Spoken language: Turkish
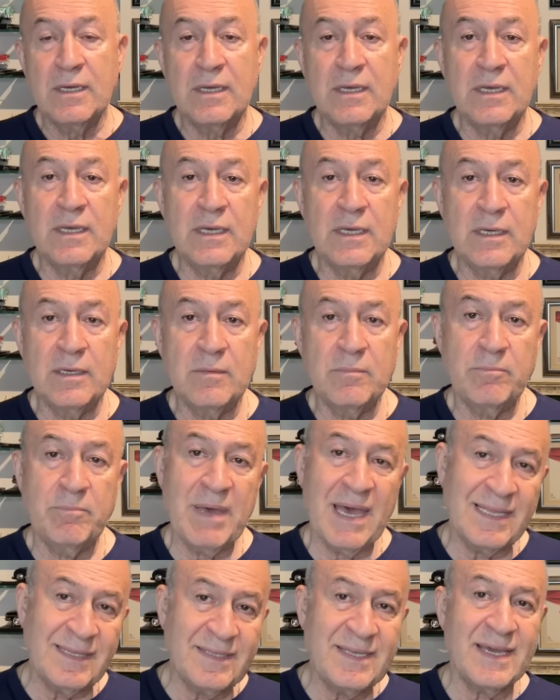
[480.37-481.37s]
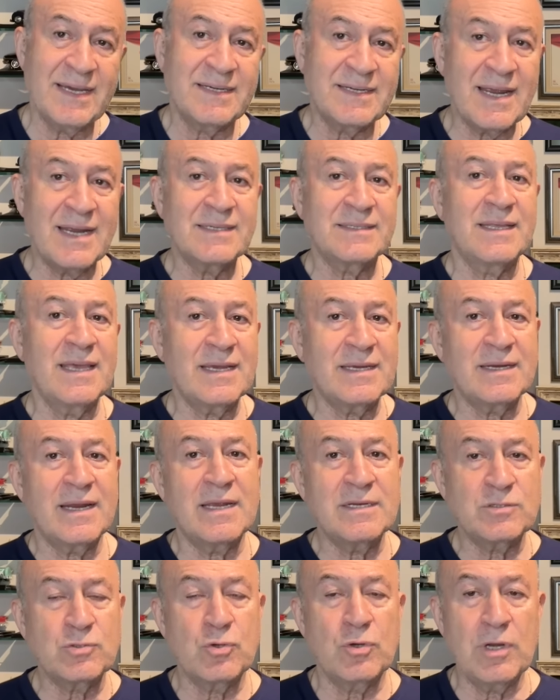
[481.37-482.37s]
E, ben tekrar
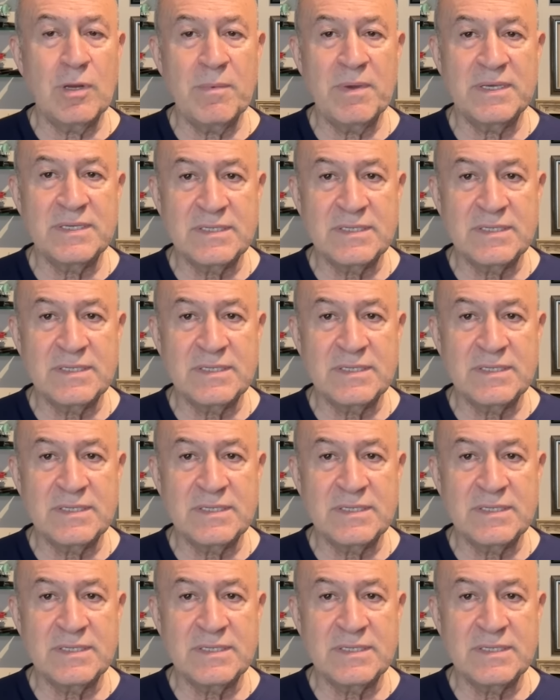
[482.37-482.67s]
tekrar söylemek